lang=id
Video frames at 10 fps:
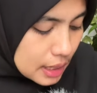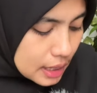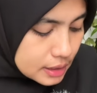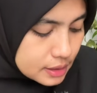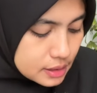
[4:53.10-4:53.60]

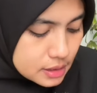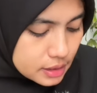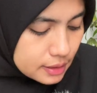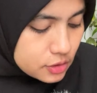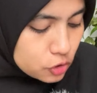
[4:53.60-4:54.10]
I
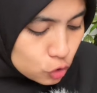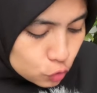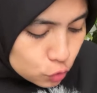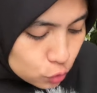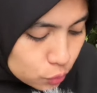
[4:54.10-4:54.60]
suggest
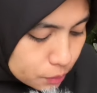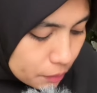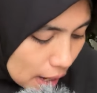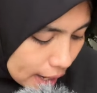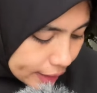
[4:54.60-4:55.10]
you to
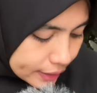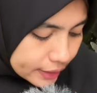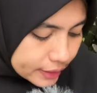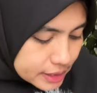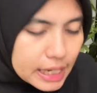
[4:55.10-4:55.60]
buy
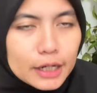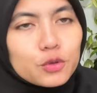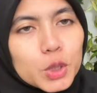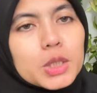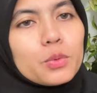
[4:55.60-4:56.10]

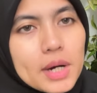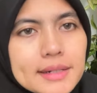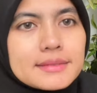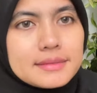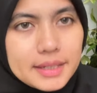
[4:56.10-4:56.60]
jadul
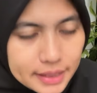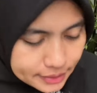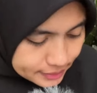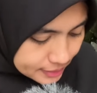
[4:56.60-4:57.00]
one ya.